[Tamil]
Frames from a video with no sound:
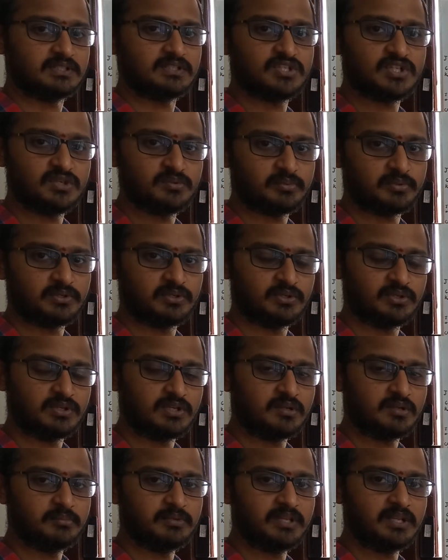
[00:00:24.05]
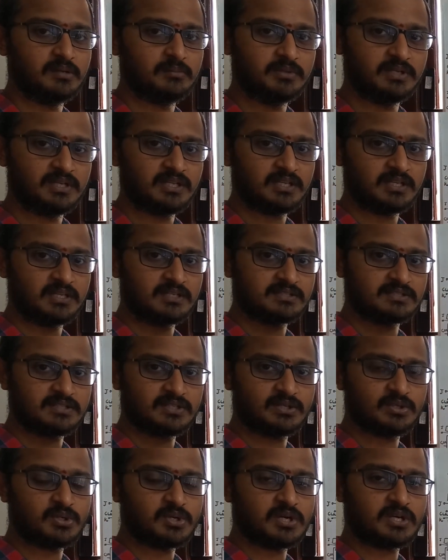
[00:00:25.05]
அச்சீவ் பண்ணோம் எப்படி அப்படின்னா
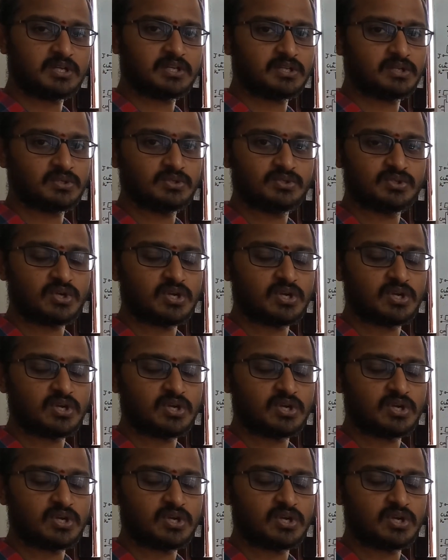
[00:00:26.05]
எஸ்ஐயும் ஆரையும்